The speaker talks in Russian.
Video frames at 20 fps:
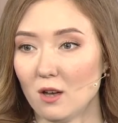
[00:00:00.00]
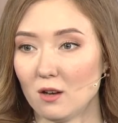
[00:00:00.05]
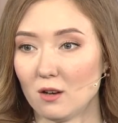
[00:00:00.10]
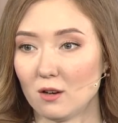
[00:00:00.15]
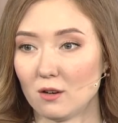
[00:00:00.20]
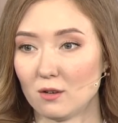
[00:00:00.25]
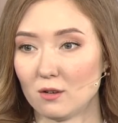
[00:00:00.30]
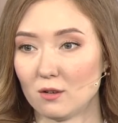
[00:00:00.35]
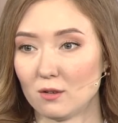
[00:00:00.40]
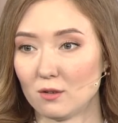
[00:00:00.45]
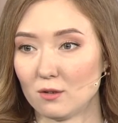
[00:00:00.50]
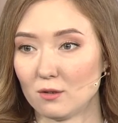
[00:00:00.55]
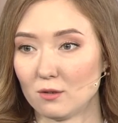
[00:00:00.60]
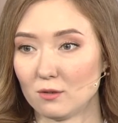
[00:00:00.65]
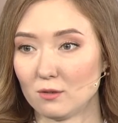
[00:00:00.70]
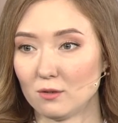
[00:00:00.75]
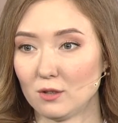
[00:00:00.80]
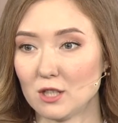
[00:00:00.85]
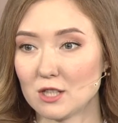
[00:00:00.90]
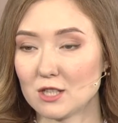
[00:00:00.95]

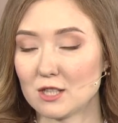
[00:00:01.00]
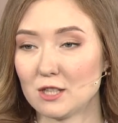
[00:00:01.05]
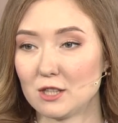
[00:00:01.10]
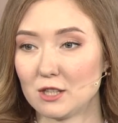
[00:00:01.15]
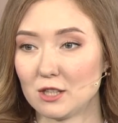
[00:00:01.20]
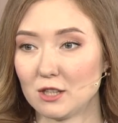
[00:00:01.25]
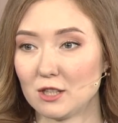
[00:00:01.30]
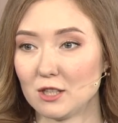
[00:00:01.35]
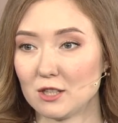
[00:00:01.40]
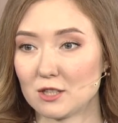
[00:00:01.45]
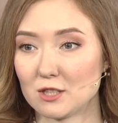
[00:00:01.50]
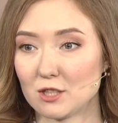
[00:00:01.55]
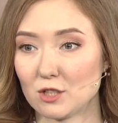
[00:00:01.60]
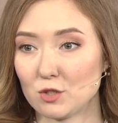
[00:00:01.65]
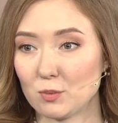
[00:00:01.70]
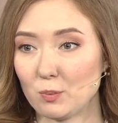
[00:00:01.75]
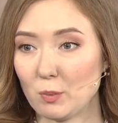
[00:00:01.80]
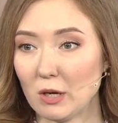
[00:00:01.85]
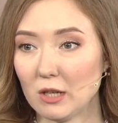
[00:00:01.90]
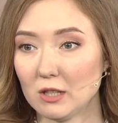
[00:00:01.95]
Э, есть ли
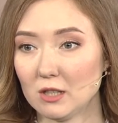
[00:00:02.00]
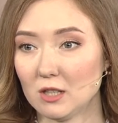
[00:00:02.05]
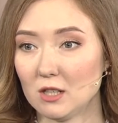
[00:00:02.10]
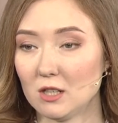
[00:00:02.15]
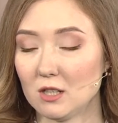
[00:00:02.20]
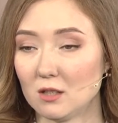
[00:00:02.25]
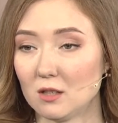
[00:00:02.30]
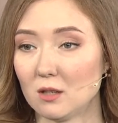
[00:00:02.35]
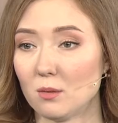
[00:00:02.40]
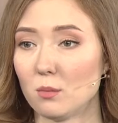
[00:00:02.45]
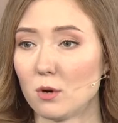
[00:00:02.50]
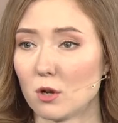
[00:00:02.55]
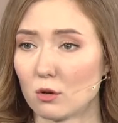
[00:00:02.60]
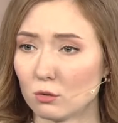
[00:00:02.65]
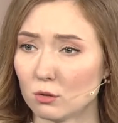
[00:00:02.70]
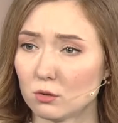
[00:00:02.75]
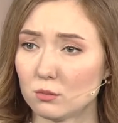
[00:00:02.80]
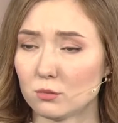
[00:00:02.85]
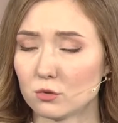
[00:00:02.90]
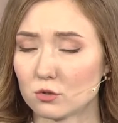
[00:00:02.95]
тенденция спада или
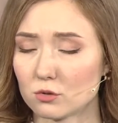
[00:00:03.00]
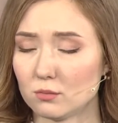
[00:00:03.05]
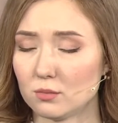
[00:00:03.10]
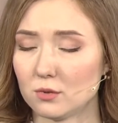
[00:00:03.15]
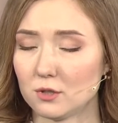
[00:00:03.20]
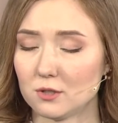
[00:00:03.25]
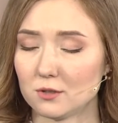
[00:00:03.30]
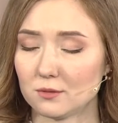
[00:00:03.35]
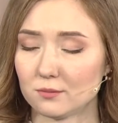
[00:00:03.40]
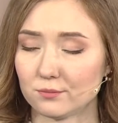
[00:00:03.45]
наоборот, может быть?